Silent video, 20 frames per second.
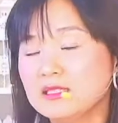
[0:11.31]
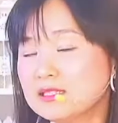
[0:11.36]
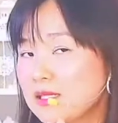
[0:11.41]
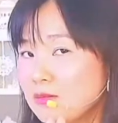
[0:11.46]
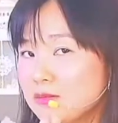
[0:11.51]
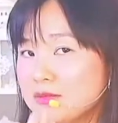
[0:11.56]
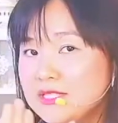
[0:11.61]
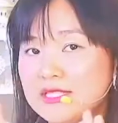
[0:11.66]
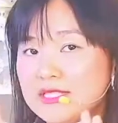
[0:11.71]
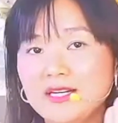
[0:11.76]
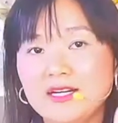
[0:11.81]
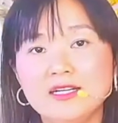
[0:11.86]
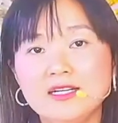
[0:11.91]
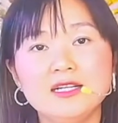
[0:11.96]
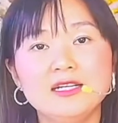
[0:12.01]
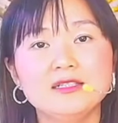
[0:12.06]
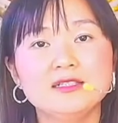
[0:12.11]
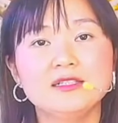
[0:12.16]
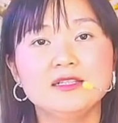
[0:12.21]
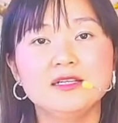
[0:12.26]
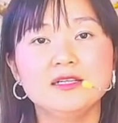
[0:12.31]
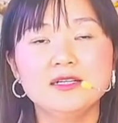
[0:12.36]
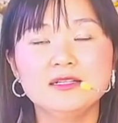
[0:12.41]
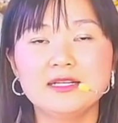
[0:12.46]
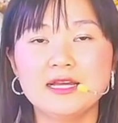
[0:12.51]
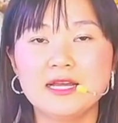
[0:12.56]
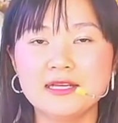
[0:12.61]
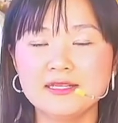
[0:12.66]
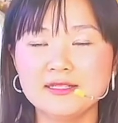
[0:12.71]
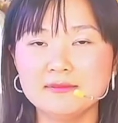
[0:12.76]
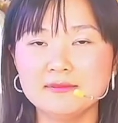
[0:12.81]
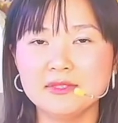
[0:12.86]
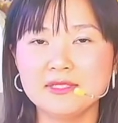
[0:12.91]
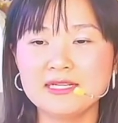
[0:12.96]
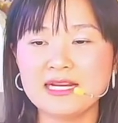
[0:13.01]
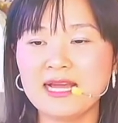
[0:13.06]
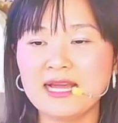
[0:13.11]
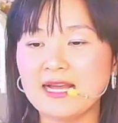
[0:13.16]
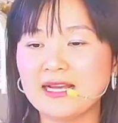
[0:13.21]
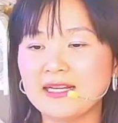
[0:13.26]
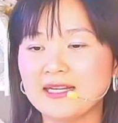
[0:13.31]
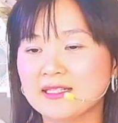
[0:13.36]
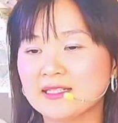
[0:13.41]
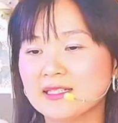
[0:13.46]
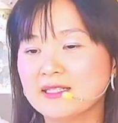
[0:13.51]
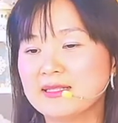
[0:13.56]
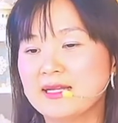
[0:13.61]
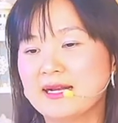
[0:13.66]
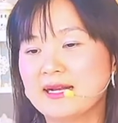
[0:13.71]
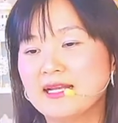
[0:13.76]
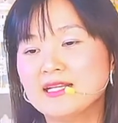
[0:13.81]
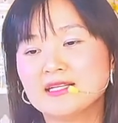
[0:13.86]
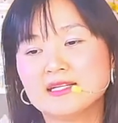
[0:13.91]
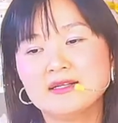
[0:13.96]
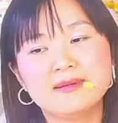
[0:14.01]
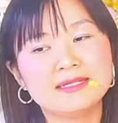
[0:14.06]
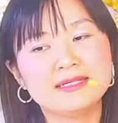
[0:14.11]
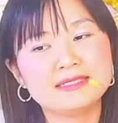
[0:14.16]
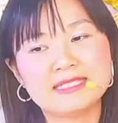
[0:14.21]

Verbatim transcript: sống tri ân lên nữa để cái bữa nay nè các bạn giờ các bạn